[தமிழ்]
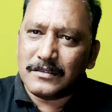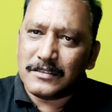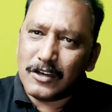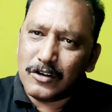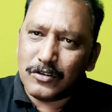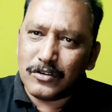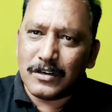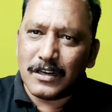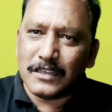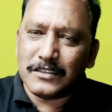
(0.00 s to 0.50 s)

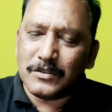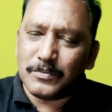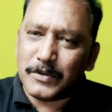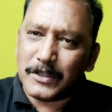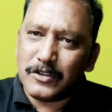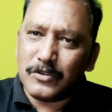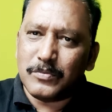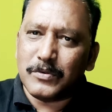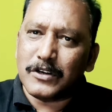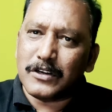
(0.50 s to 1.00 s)
செல்லூர் ராஜ்
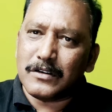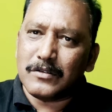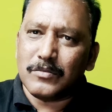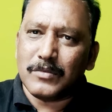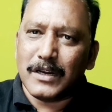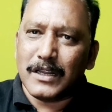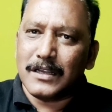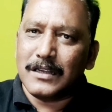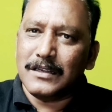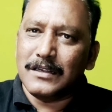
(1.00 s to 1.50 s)
பதிவு
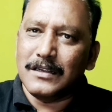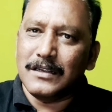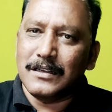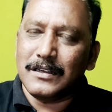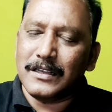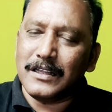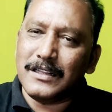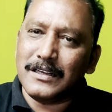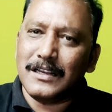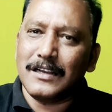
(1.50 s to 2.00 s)
பண்ணணும்ல
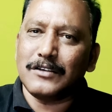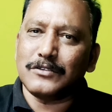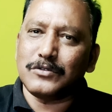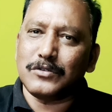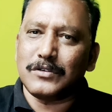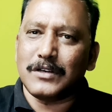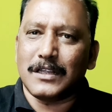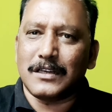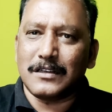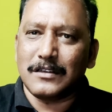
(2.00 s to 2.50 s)
எதுக்காக
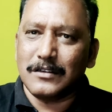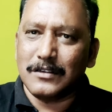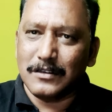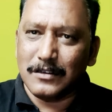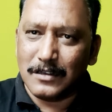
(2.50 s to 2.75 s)
சொன்னார்